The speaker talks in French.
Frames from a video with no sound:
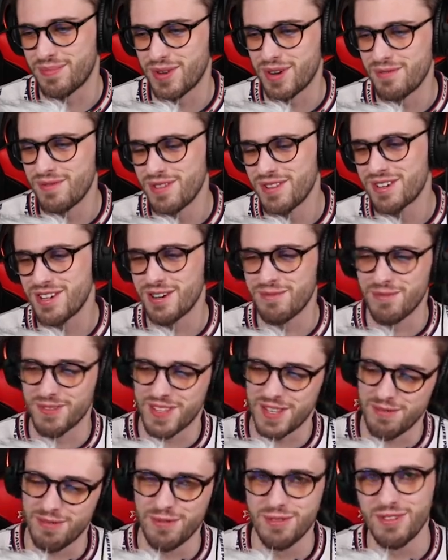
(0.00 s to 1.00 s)
promo comme au
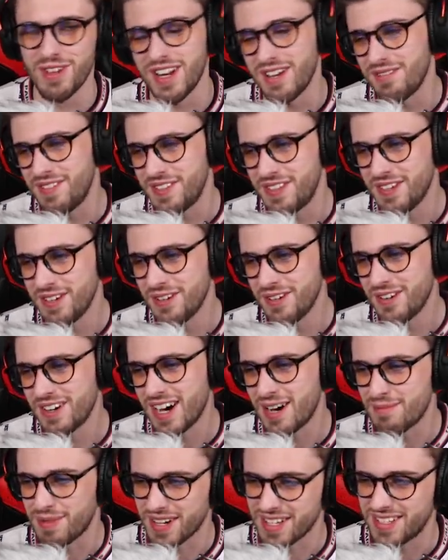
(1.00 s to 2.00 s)
début de la vidéo.
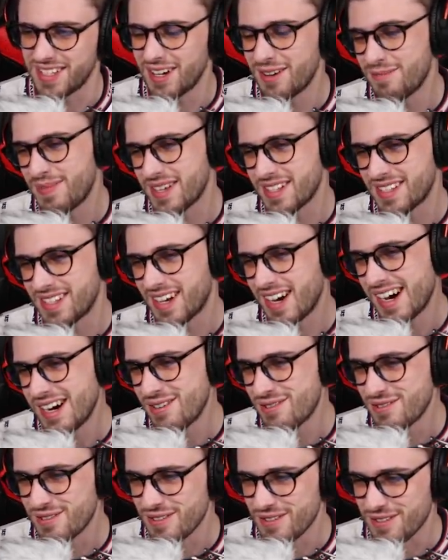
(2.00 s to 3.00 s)
Après ça, on passera
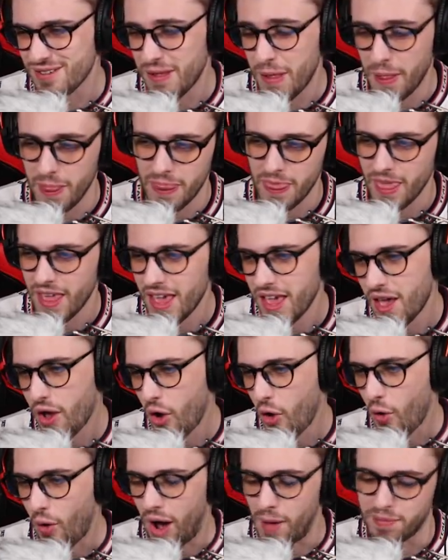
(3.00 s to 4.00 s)
au,
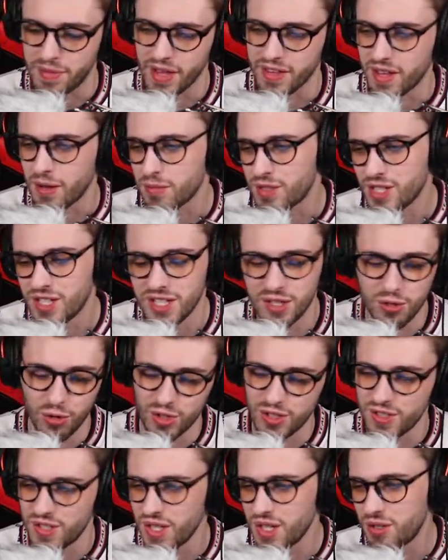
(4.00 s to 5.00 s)
ah, peut-être un petit guide
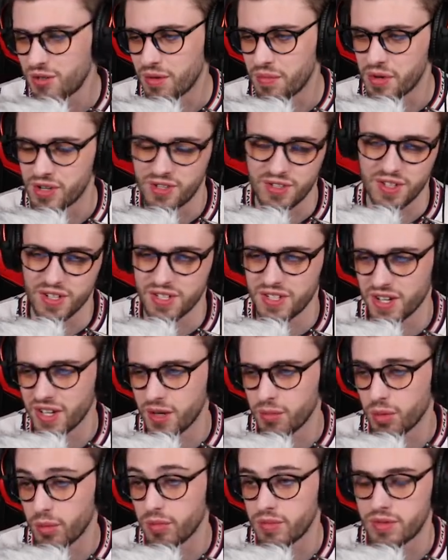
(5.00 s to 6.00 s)
touristique quoi, moi ça je dis
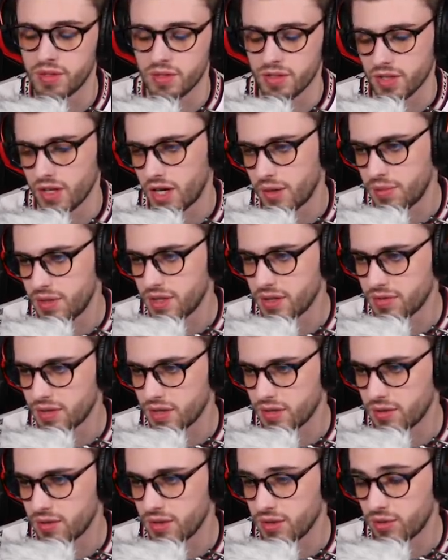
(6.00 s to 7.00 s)
rien, bon, même si ce sera rapide à faire
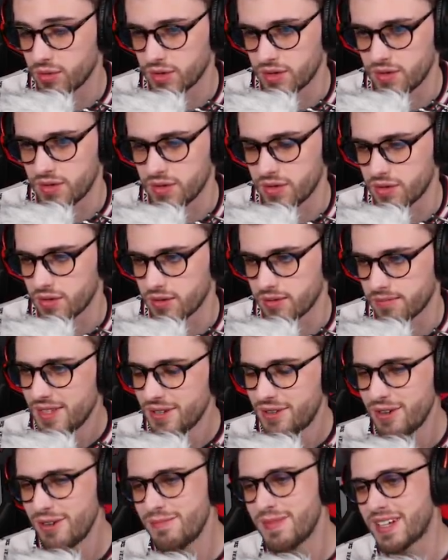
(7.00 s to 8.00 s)
hein, le guide touristique. Euh.
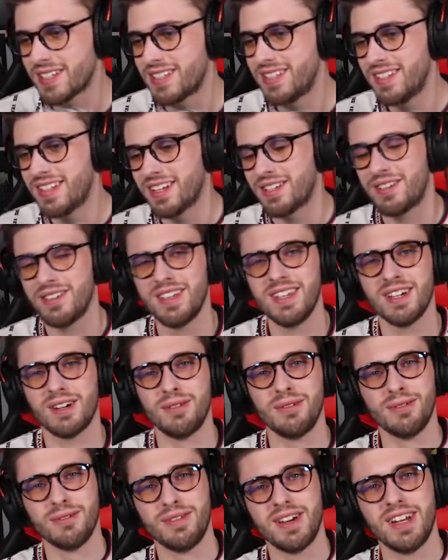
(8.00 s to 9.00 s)
Du coup merci d'accueillir
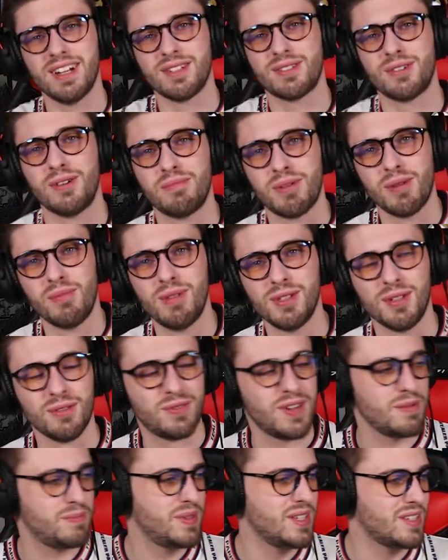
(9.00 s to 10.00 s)
le nouvel instant promo de
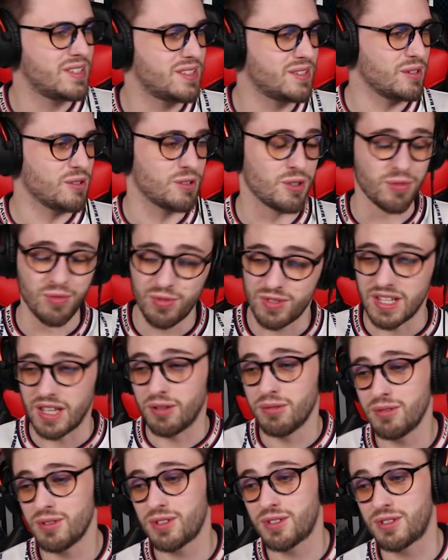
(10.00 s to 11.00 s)
Flapix. Je vous
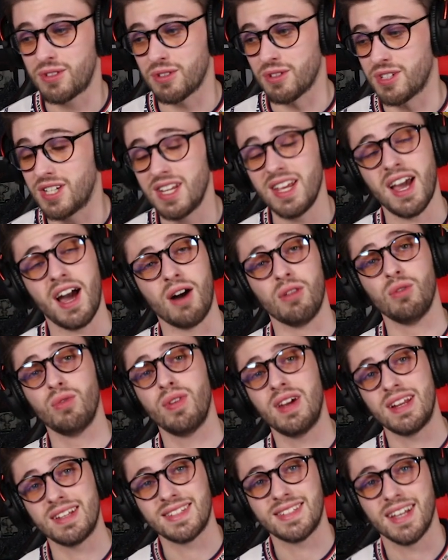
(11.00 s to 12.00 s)
annonce que j'ai un
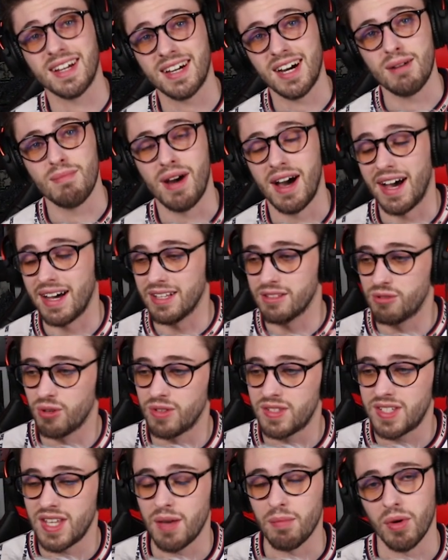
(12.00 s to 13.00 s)
nouvel Instagram, un
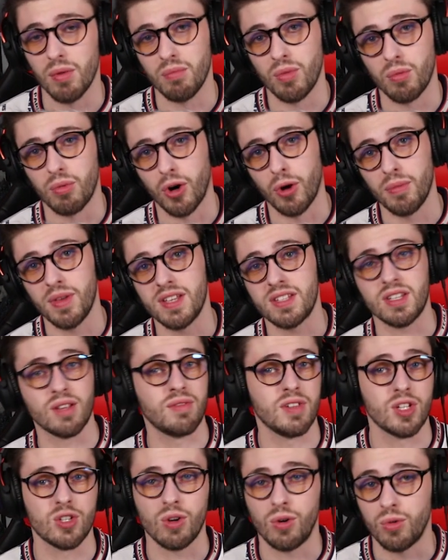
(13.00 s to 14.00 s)
deuxième, mon premier
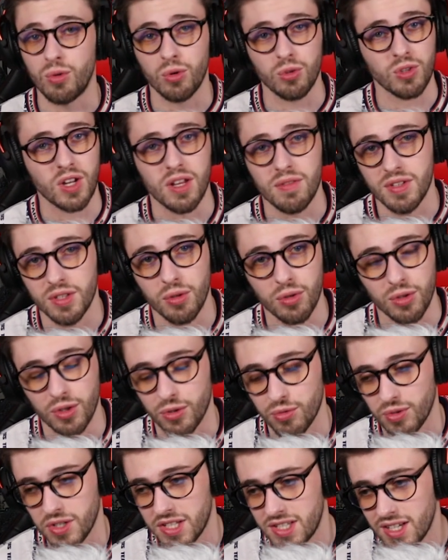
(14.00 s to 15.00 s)
s'affichant au cours de la vidéo dans tous les